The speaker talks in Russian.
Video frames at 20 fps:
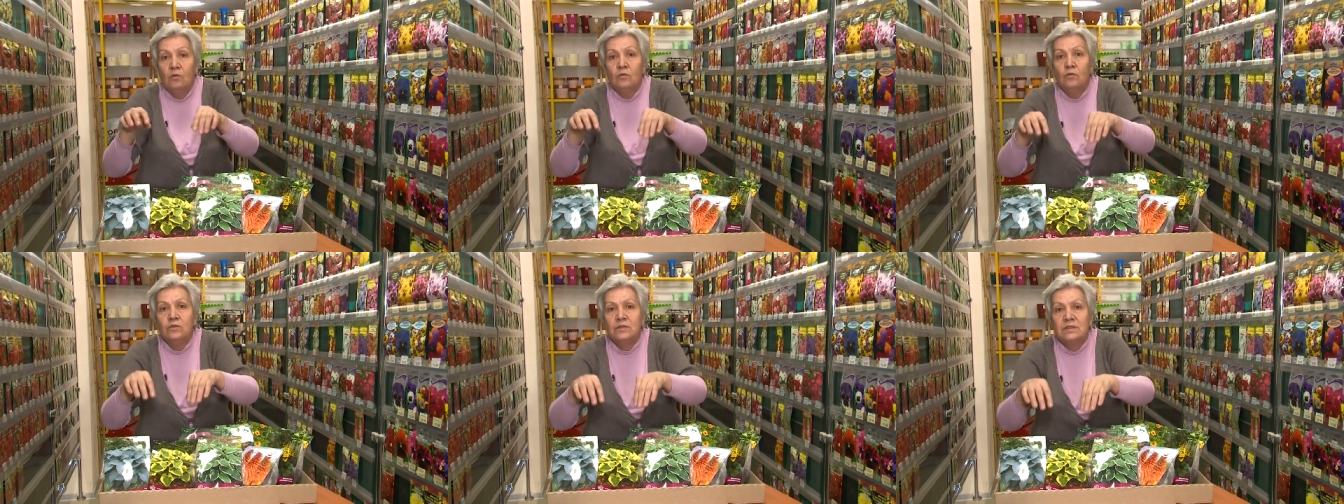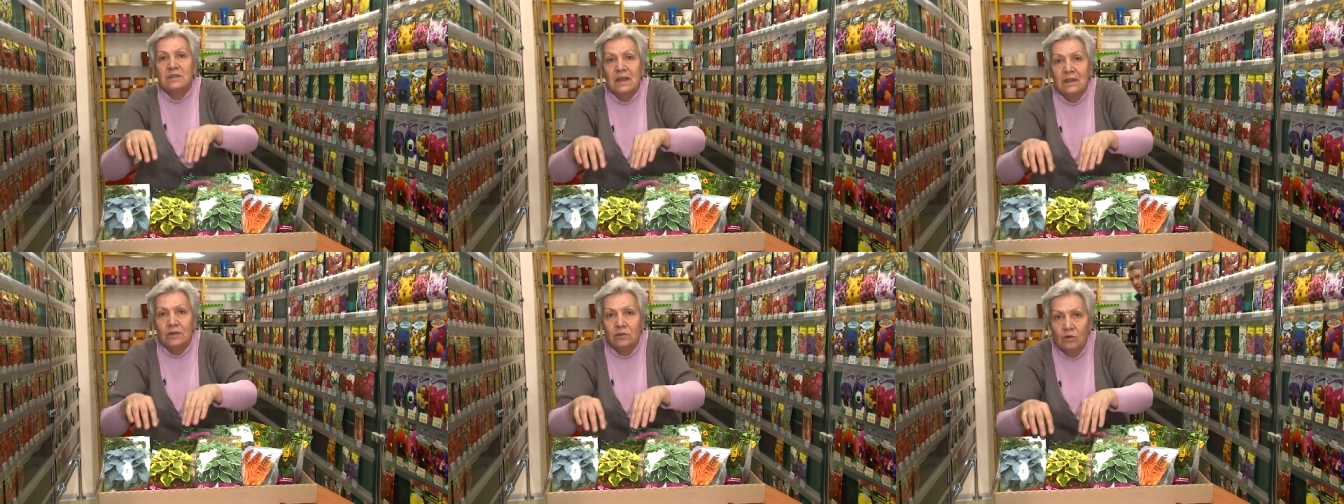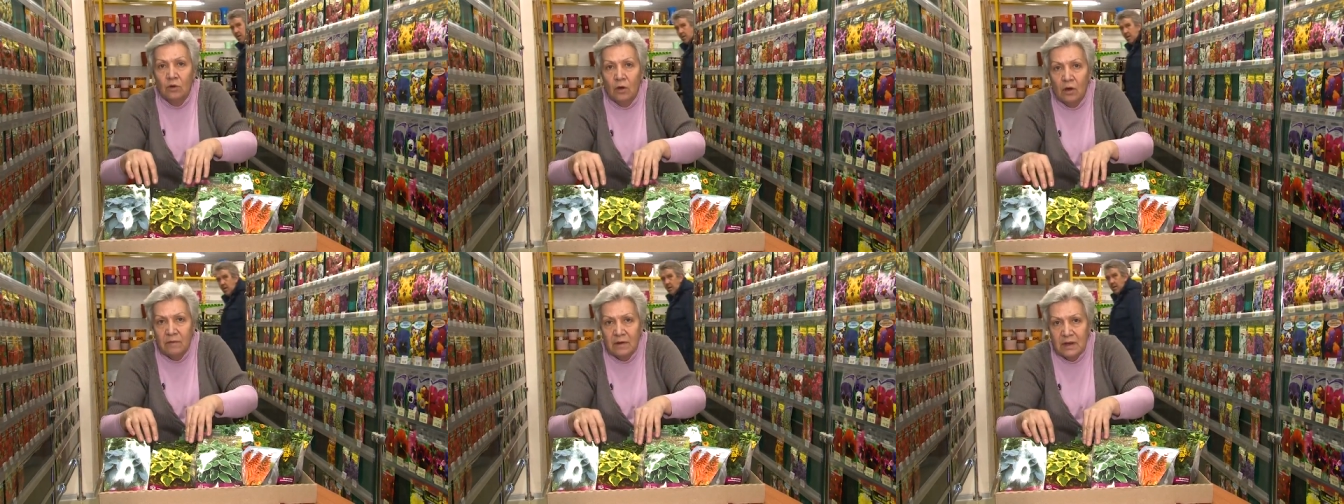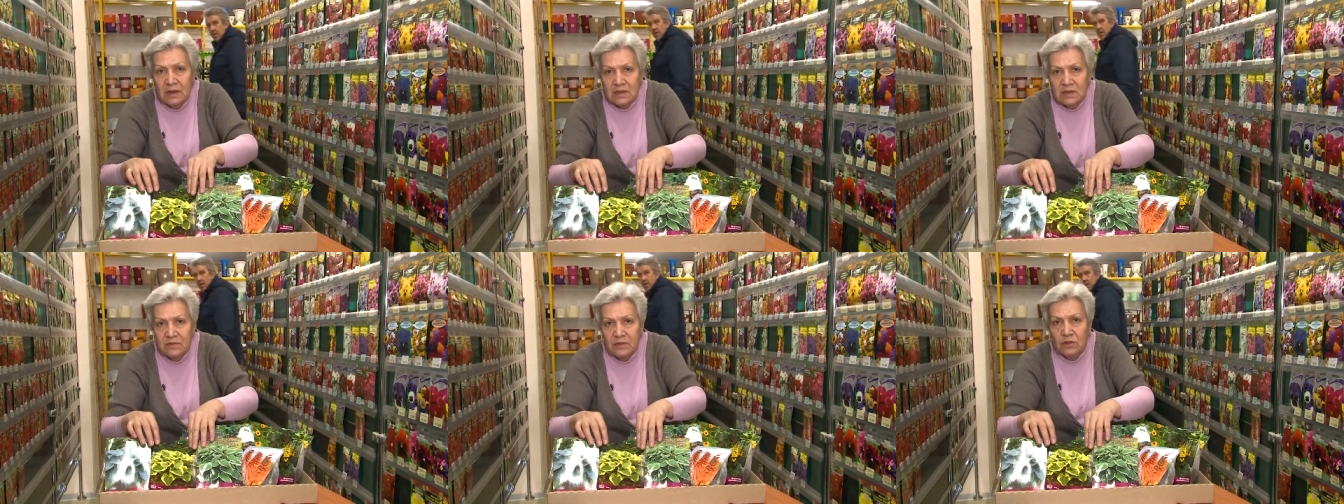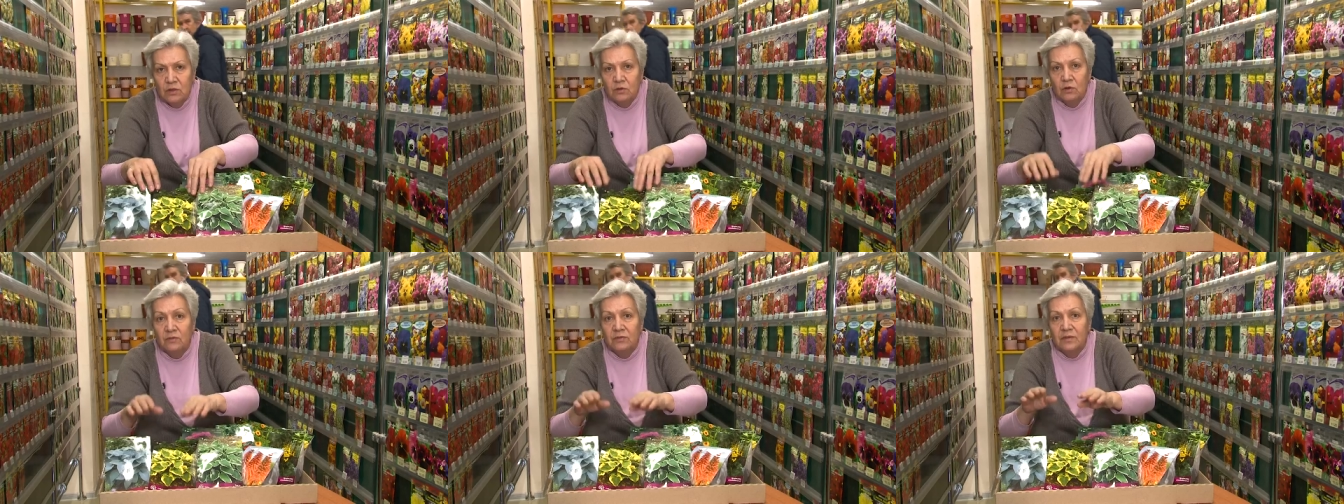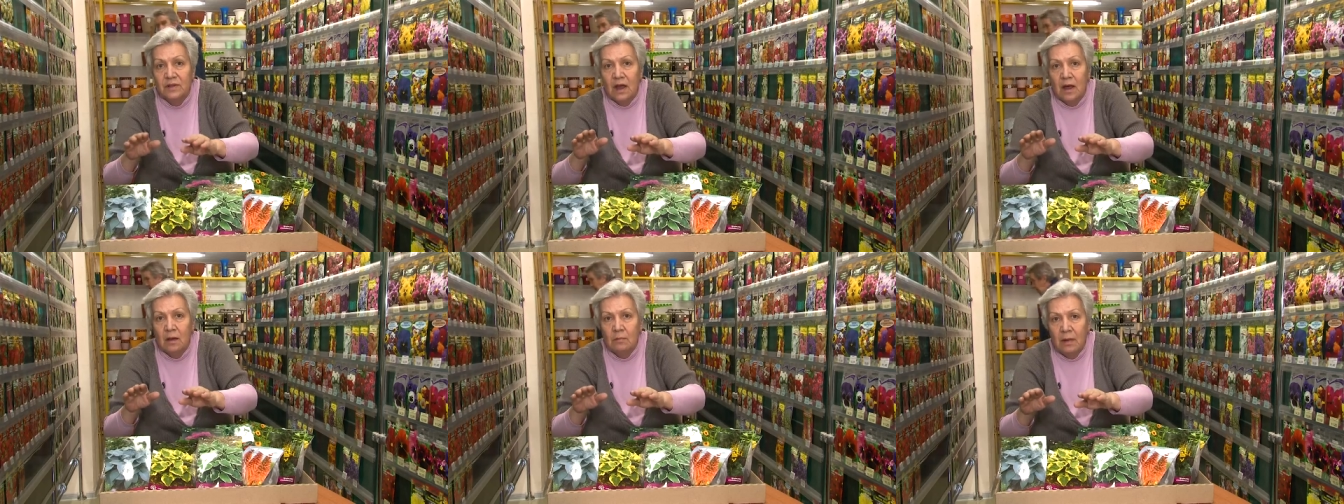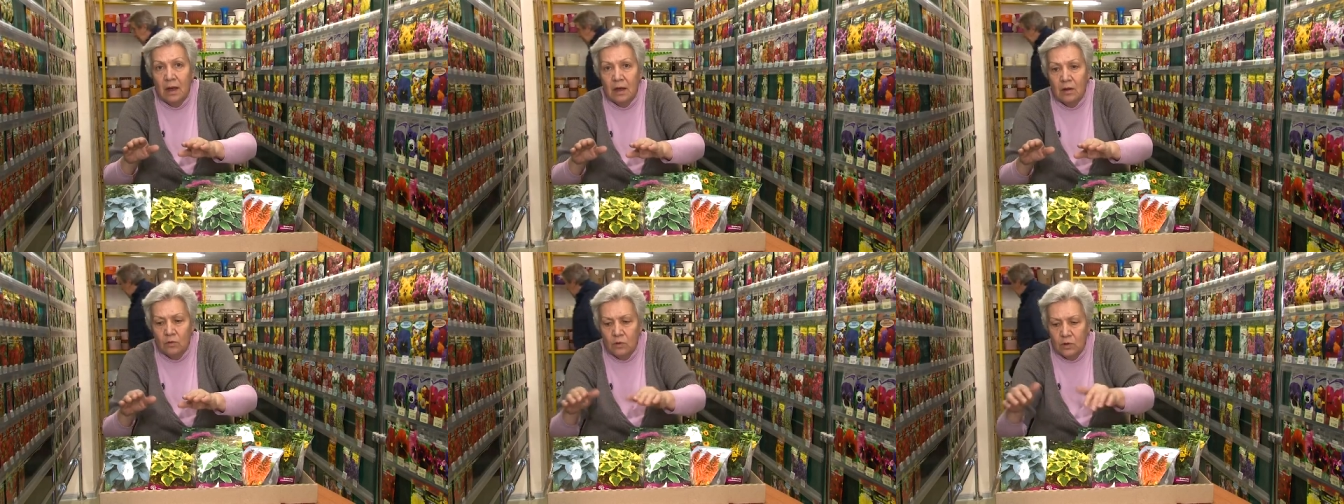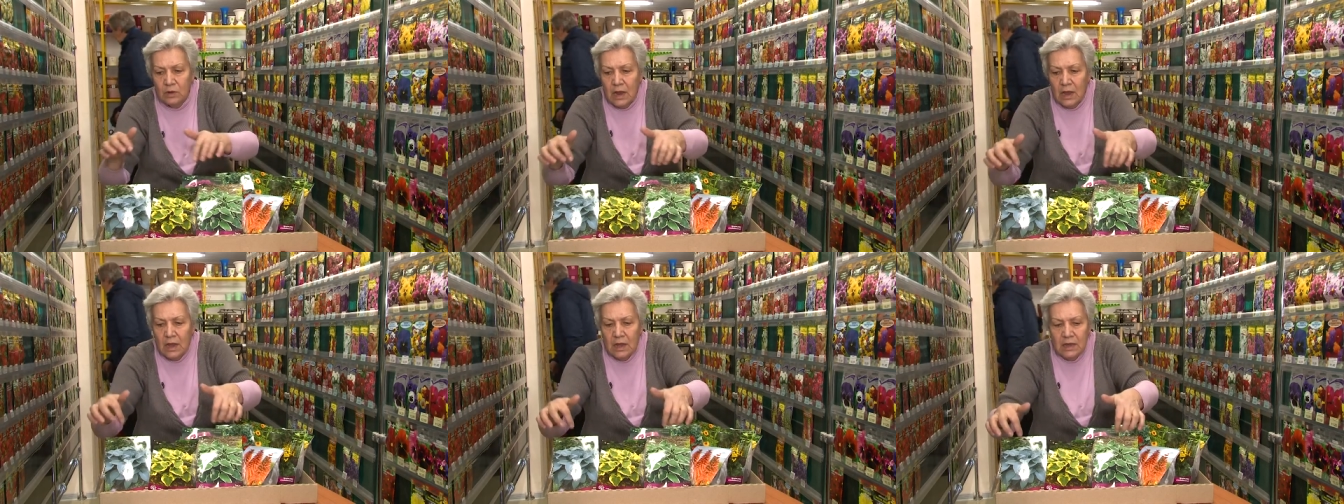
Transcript: У садовых цветов наоборот,